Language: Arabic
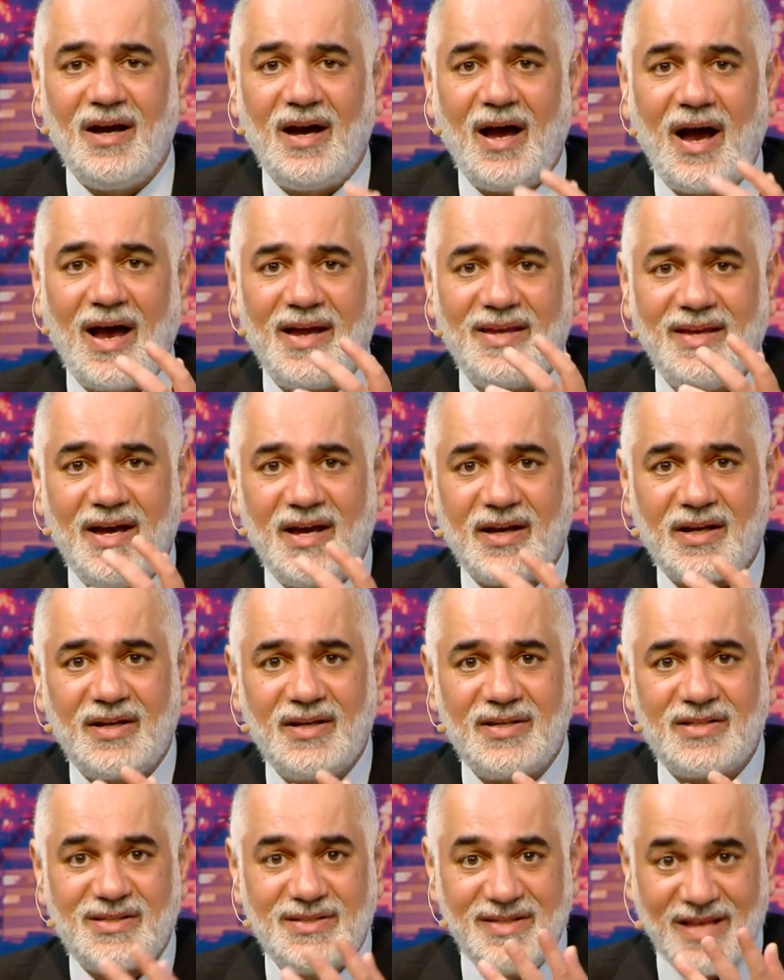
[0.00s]

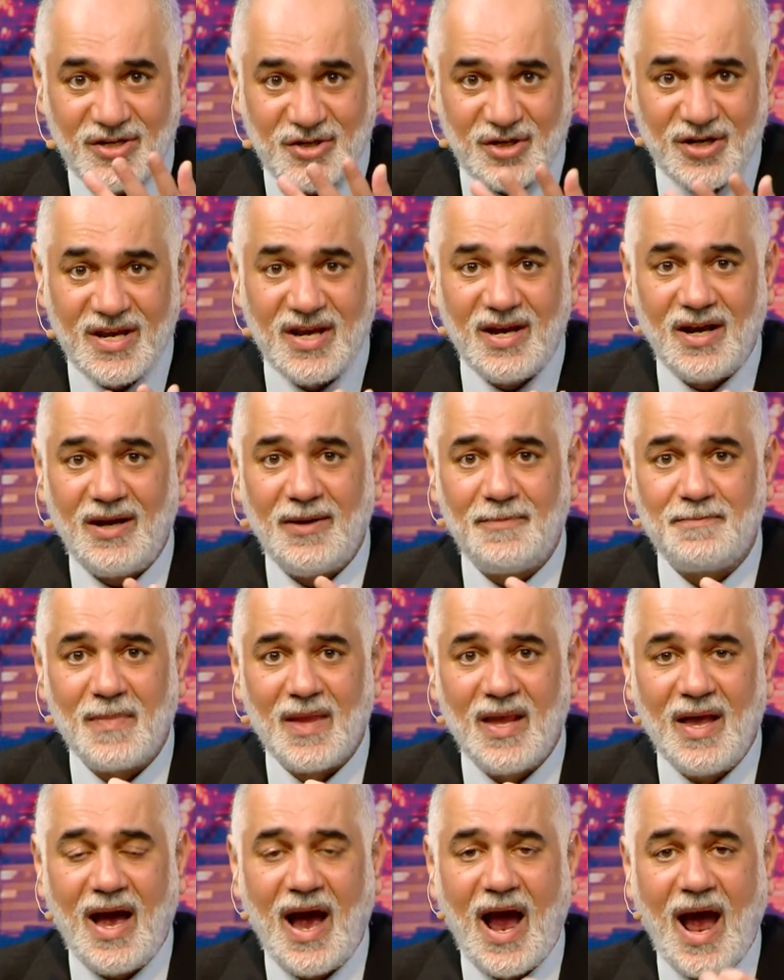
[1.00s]
حيعكس نجاح
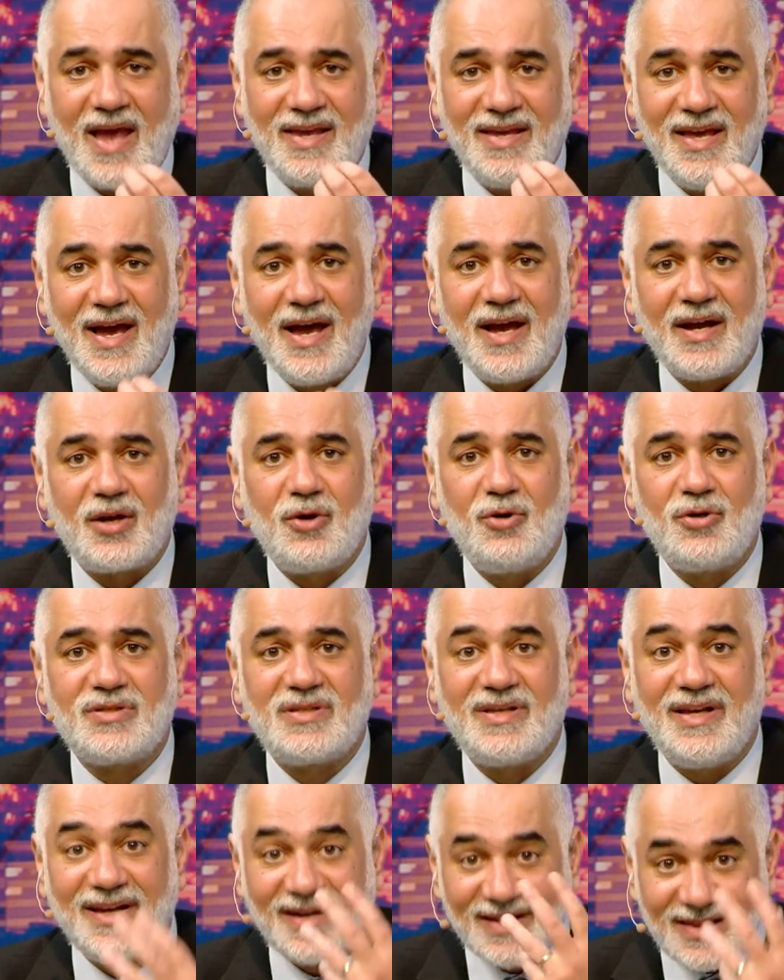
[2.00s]
حيعكس
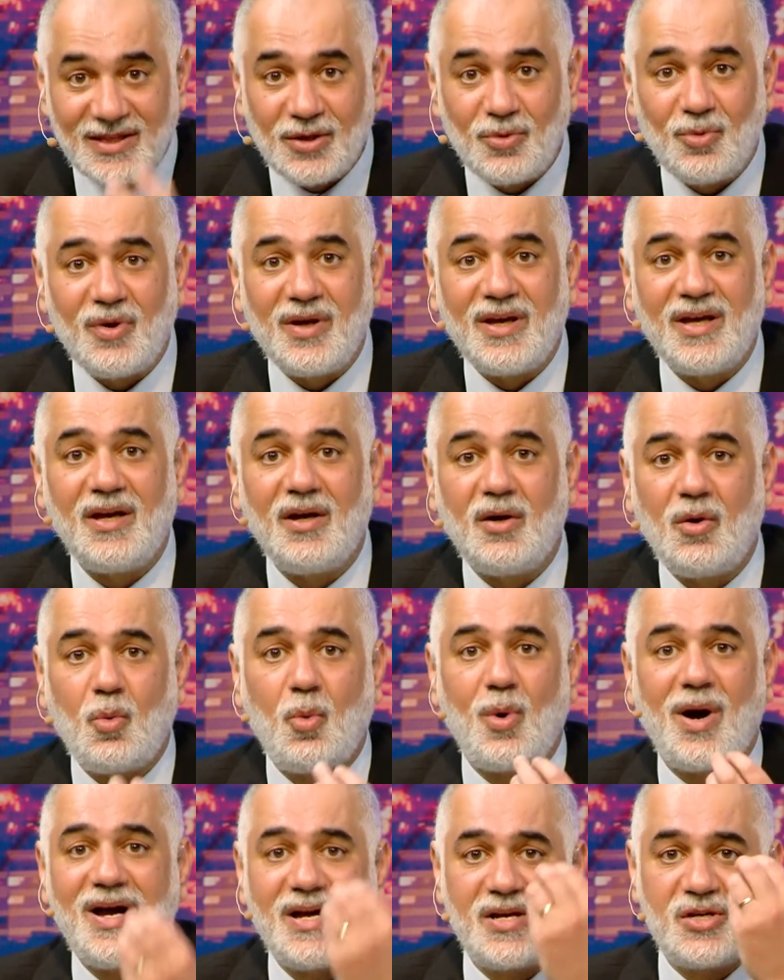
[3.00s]
ارتواء
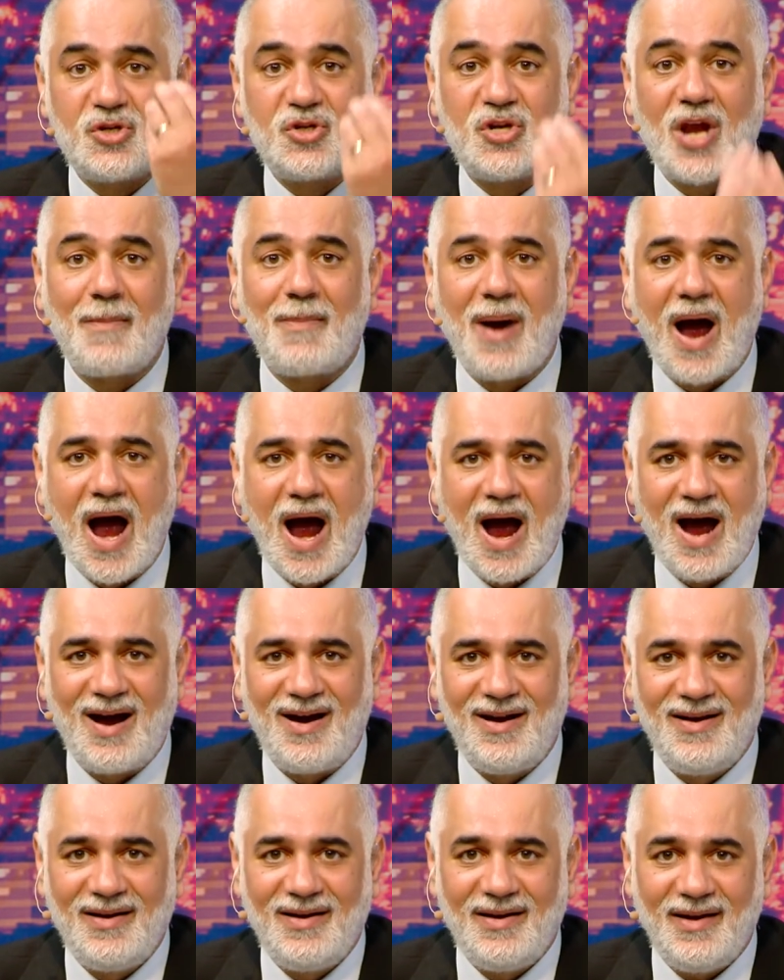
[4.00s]
وشبع
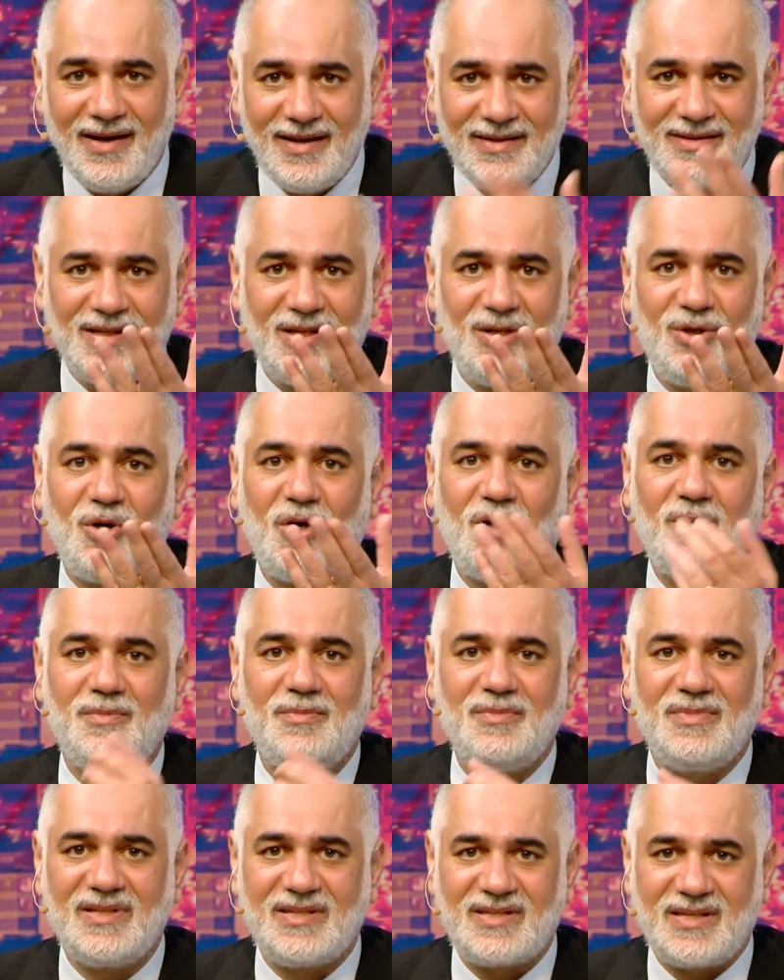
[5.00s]
انت
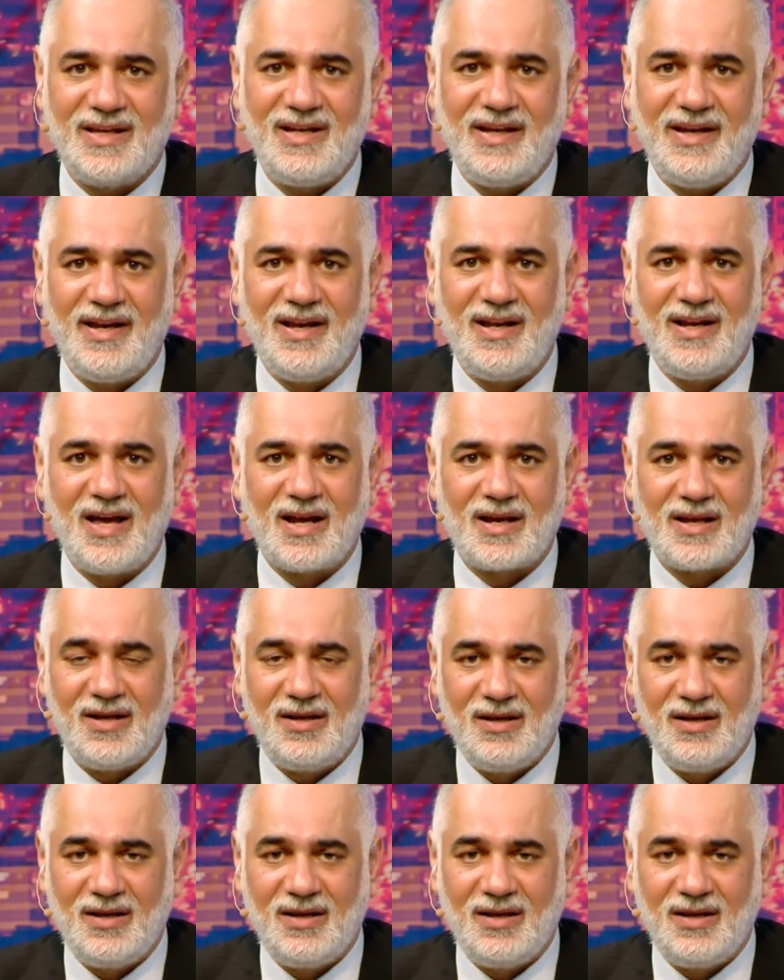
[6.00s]
اليوم اسال حالك